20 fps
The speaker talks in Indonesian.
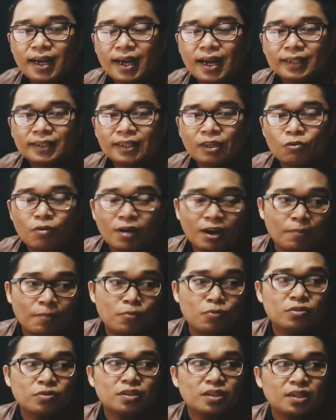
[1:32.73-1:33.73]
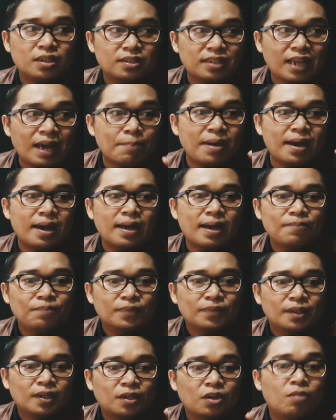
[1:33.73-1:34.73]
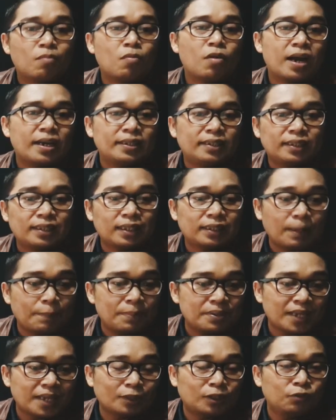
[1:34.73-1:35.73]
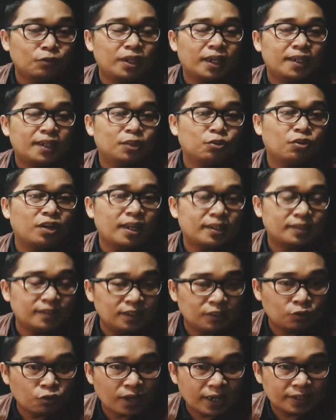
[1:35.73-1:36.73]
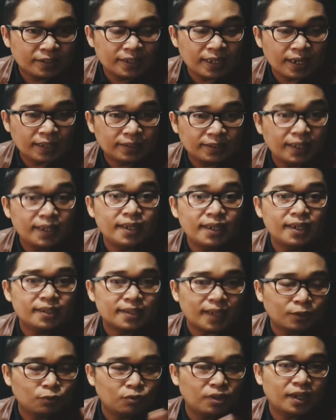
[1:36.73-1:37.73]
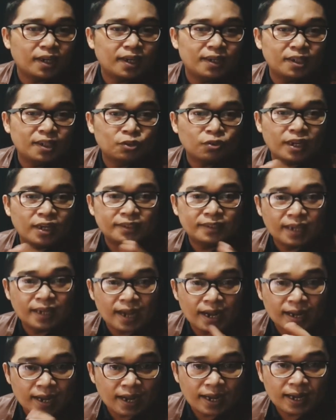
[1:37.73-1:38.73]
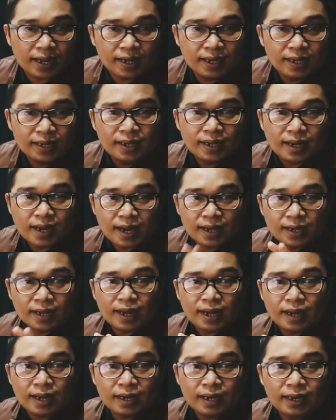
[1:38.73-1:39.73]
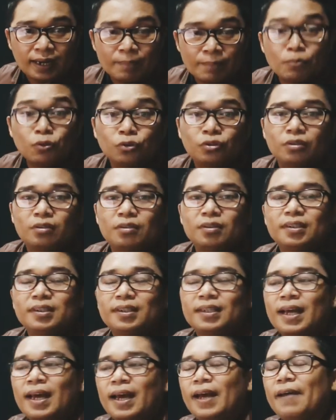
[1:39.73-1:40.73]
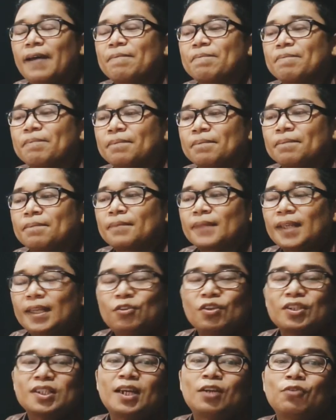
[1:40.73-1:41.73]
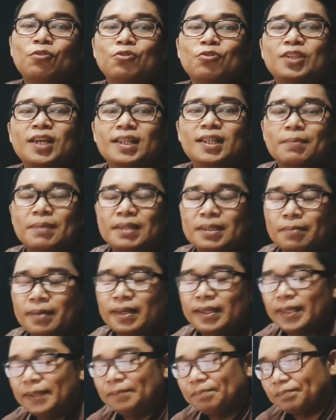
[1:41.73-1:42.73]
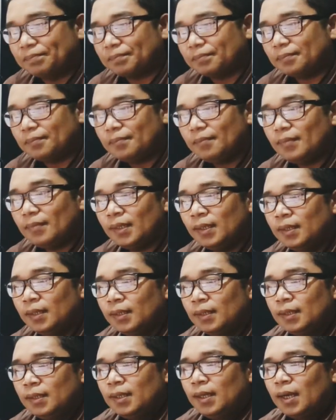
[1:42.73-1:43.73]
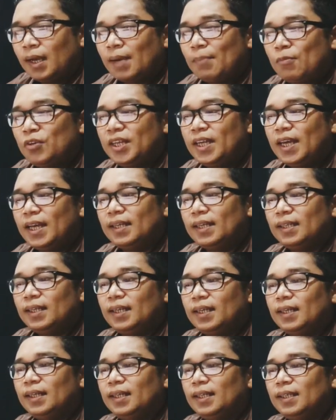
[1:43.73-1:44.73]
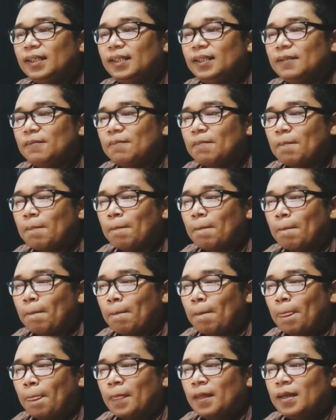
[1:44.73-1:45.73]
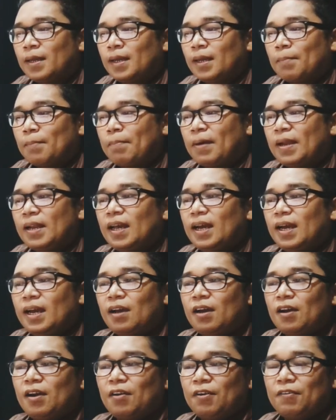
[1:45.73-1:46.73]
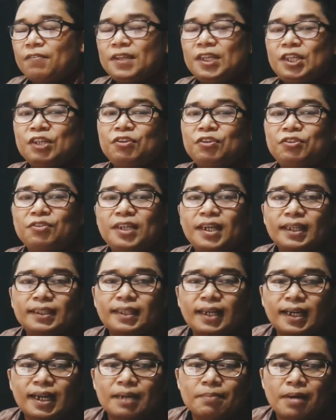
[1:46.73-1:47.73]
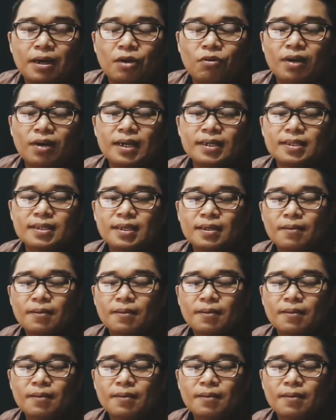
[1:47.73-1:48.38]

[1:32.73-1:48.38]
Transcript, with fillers: atau walaupun sama ngomongannya tetapi satu dengan intonasi, intonasi yang tinggi satu dengan intonasi yang agak agak lembut nah itu yang saya luruskan teman-teman ya kemudian uh, pada video itu dikatakan bahwa